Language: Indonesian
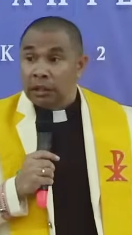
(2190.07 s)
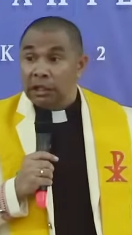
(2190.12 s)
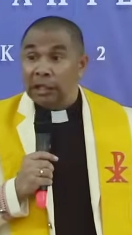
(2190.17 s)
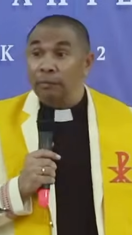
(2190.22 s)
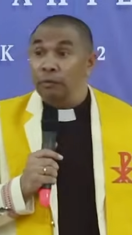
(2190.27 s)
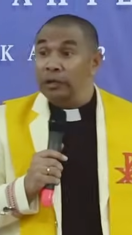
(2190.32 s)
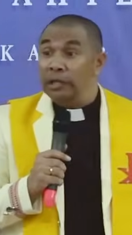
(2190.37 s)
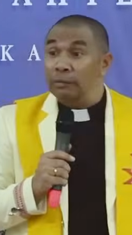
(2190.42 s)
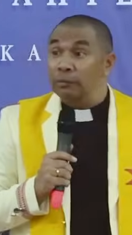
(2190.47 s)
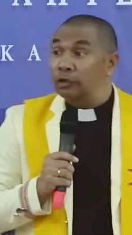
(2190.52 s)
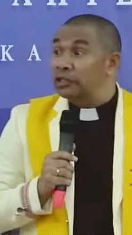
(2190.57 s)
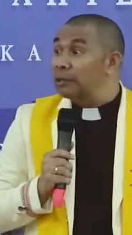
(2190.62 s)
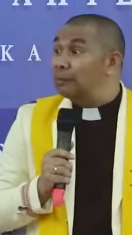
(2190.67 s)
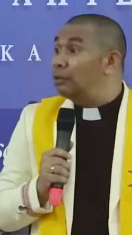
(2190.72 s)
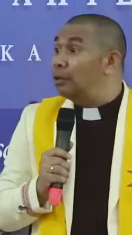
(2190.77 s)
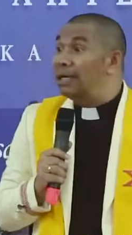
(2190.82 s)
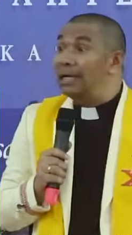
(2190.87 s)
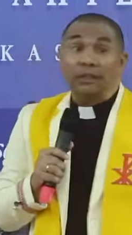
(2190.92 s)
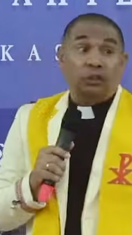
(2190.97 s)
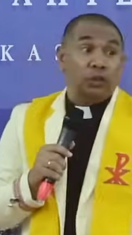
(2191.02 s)
ibu-ibu
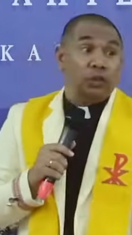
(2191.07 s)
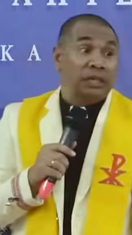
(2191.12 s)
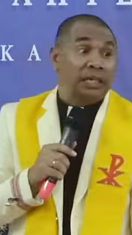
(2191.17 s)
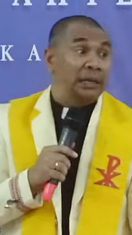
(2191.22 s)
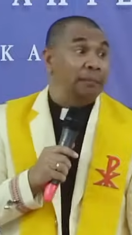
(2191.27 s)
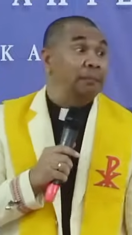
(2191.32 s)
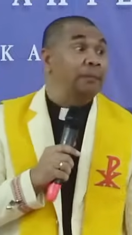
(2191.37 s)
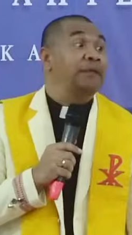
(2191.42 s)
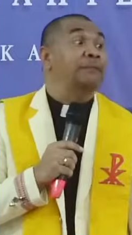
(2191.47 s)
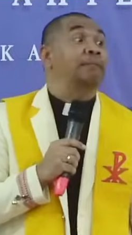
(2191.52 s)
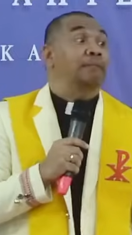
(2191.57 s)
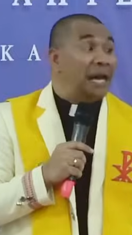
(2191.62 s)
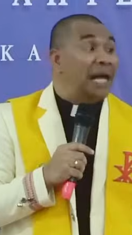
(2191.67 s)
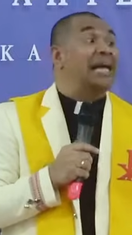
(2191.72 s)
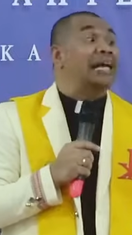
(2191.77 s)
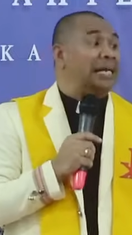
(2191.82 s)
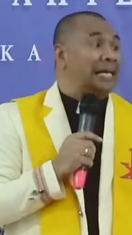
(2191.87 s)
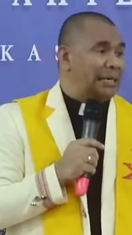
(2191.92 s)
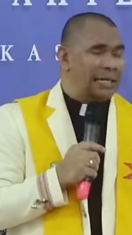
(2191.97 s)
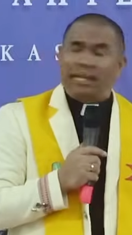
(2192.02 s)
semua langsung ke
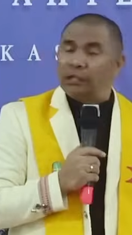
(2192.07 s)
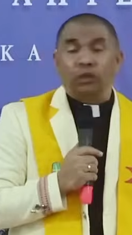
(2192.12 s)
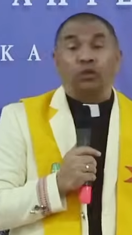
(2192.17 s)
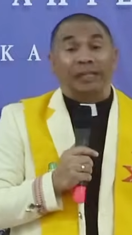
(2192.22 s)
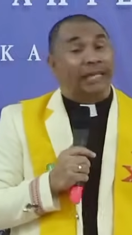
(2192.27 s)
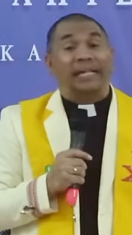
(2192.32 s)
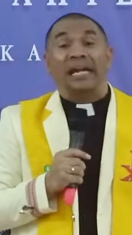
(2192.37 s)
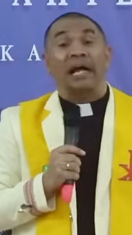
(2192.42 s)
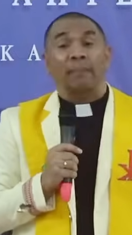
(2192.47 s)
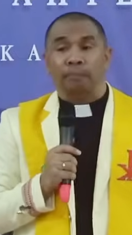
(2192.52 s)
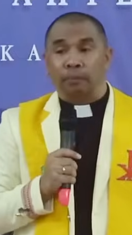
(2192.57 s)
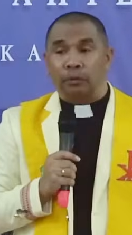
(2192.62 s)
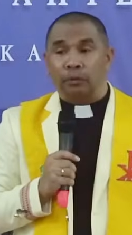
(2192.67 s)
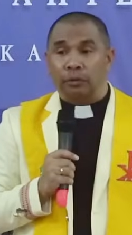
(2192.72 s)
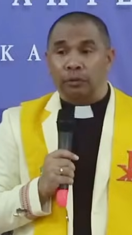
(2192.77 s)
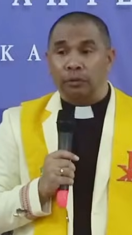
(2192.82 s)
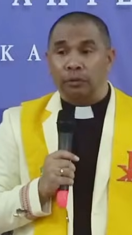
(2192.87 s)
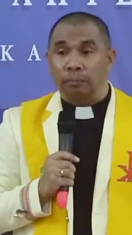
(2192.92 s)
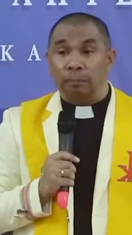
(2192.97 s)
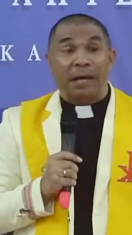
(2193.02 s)
belakang, langsung ke dapur.
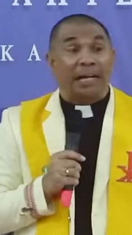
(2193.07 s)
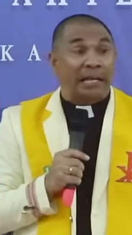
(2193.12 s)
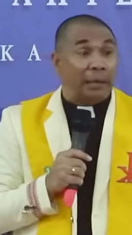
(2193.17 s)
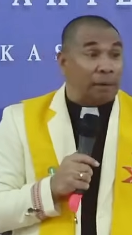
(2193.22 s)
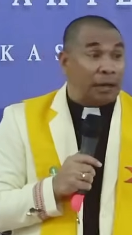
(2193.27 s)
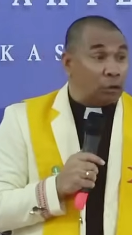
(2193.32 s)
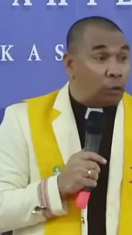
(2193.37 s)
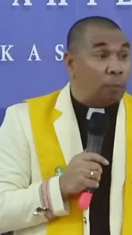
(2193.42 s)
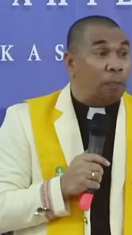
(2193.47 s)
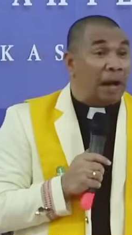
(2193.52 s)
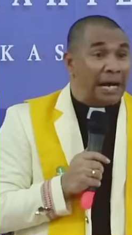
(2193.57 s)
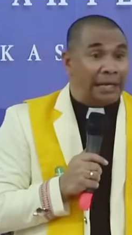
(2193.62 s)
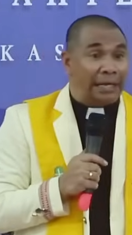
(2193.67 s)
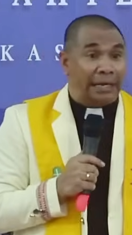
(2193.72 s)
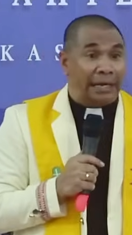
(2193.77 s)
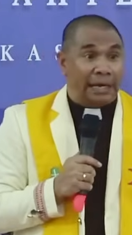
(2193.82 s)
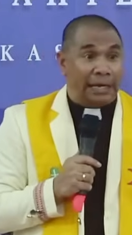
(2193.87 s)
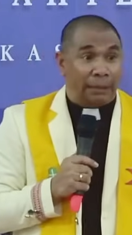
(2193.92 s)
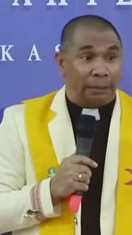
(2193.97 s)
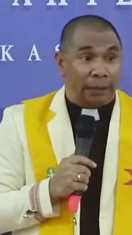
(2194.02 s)
Pakai baku
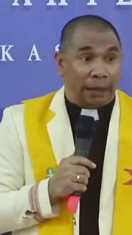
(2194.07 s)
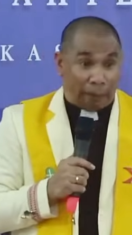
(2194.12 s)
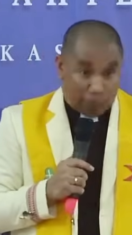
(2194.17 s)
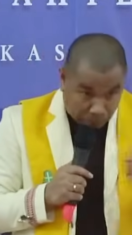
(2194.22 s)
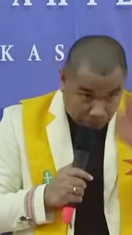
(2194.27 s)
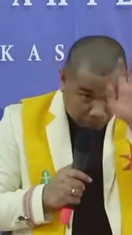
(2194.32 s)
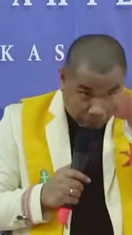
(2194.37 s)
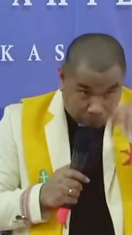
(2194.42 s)
panggil lagi bilang,